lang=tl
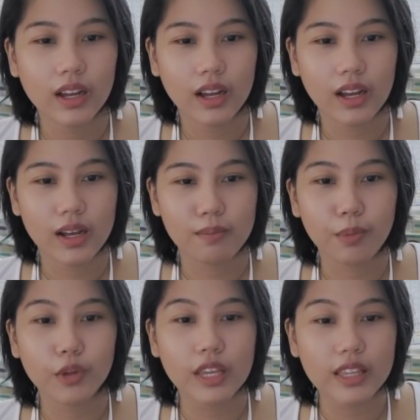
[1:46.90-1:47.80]
Um,
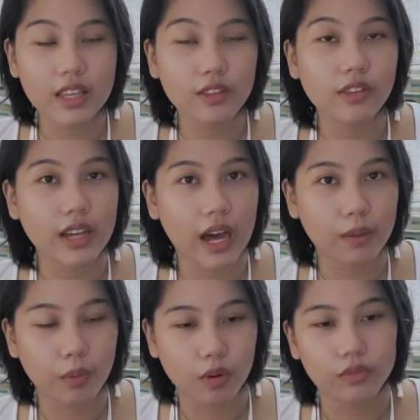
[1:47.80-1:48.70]
puti dito si
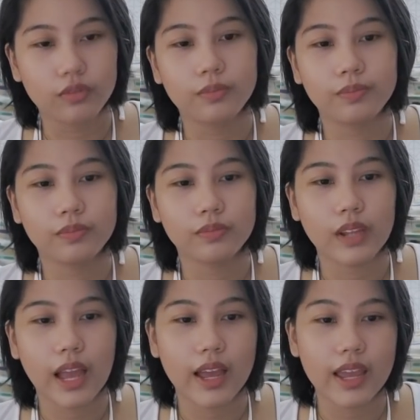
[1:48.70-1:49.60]
Karpov
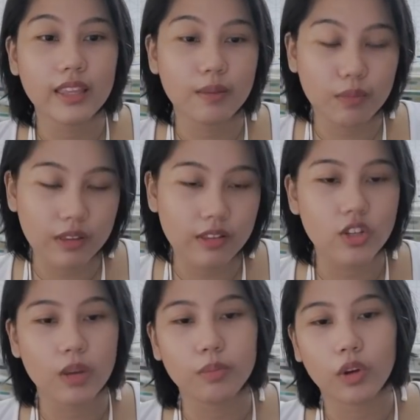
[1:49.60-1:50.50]
itim din si
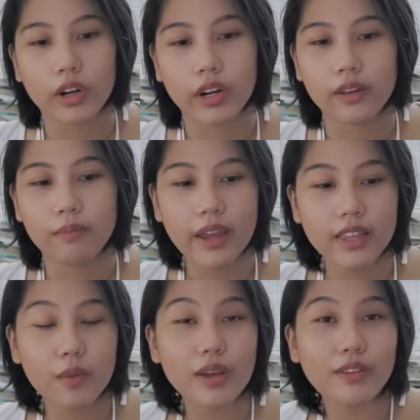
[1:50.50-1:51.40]
GM Torre. By
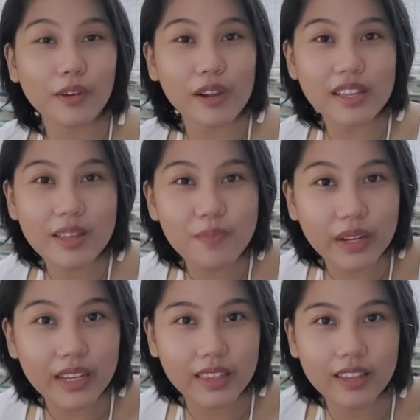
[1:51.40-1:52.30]
the way, gusto ko lang din
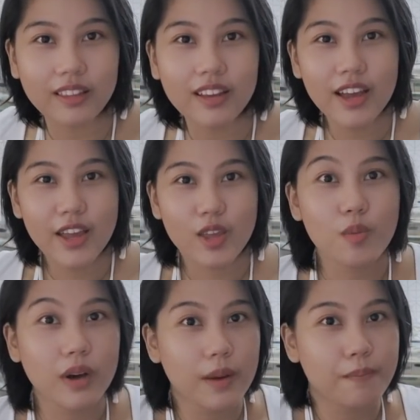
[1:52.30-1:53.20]
banggitin
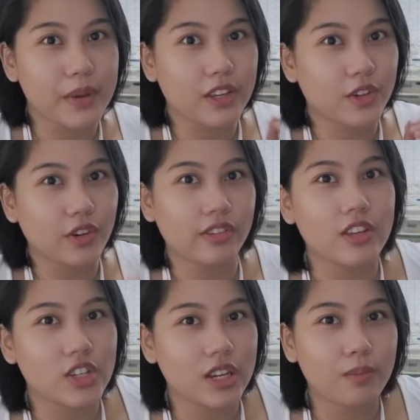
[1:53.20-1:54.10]
yung mga pictures ni
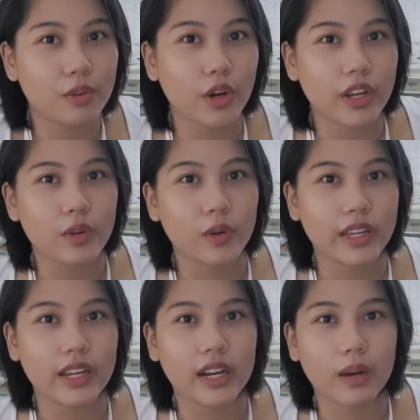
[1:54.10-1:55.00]
GM Torre nung
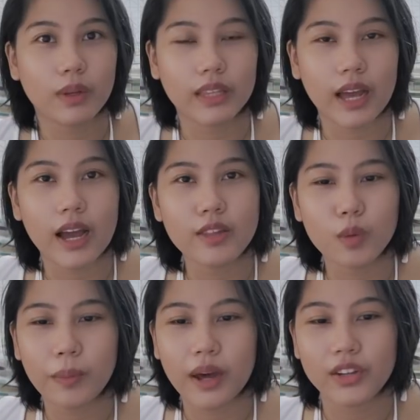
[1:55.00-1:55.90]
kanyang kabataan,
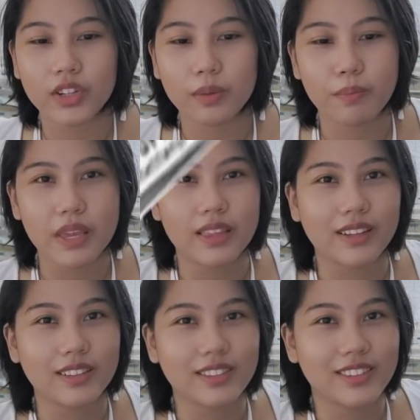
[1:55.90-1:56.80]
no? Para siyang
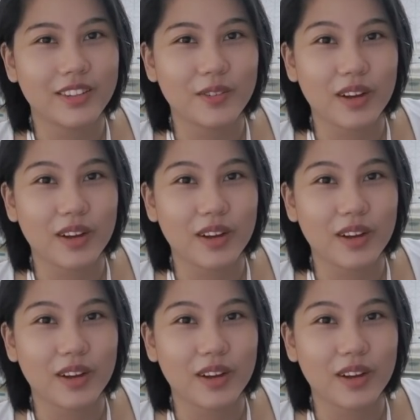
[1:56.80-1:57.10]
Beatles, yung